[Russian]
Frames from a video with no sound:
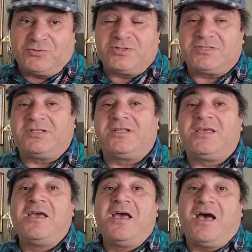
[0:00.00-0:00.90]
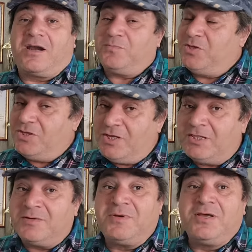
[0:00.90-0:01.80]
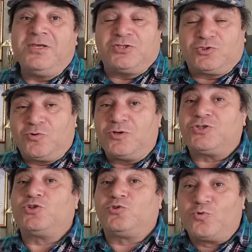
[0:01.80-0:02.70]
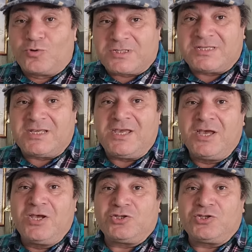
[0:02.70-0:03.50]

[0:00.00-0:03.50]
созданный армянином из той же Турции,